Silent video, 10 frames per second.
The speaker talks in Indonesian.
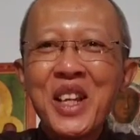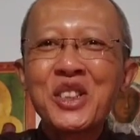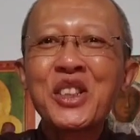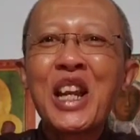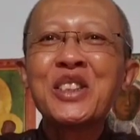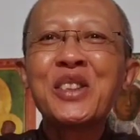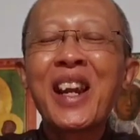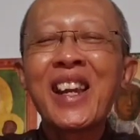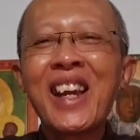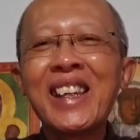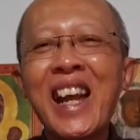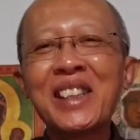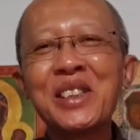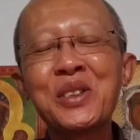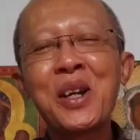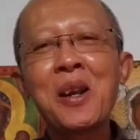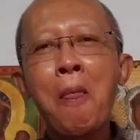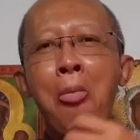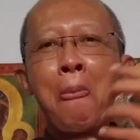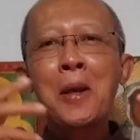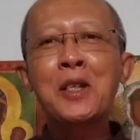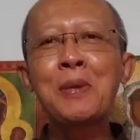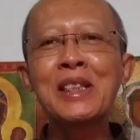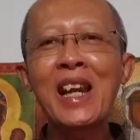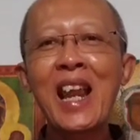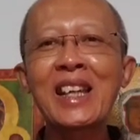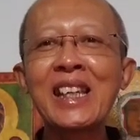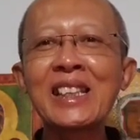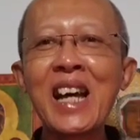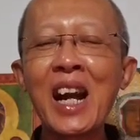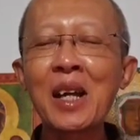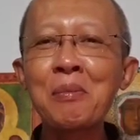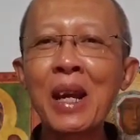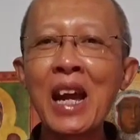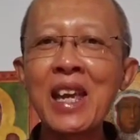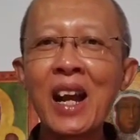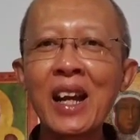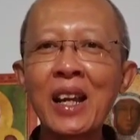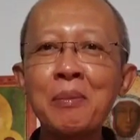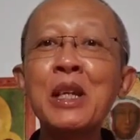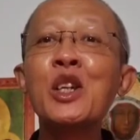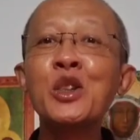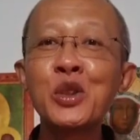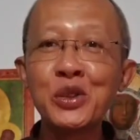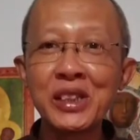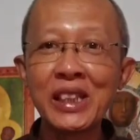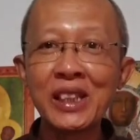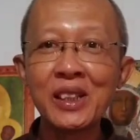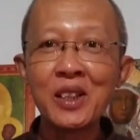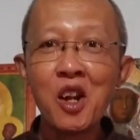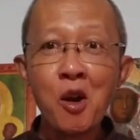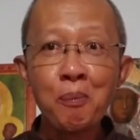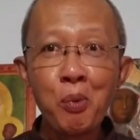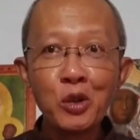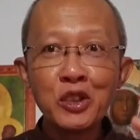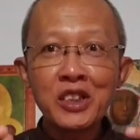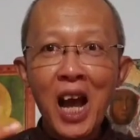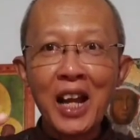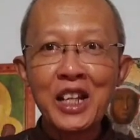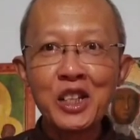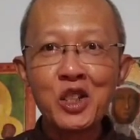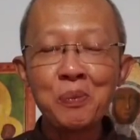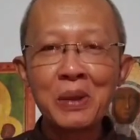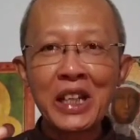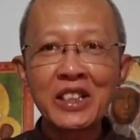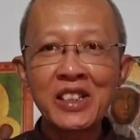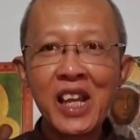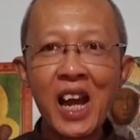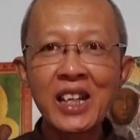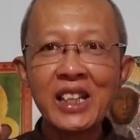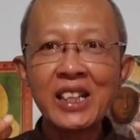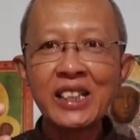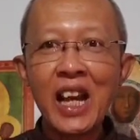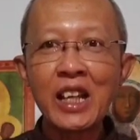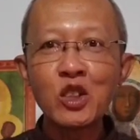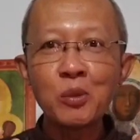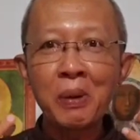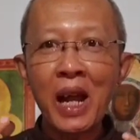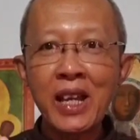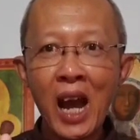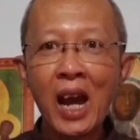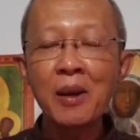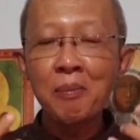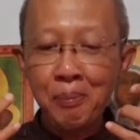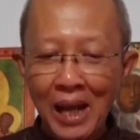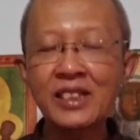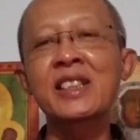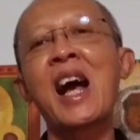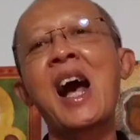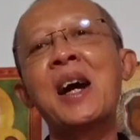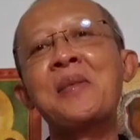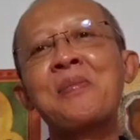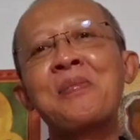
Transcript: Saudari-saudara yang dikasih Tuhan, sebentar lagi kita akan merayakan Minggu Suci. Puncak hidup Kristiani yaitu perayaan Paskah.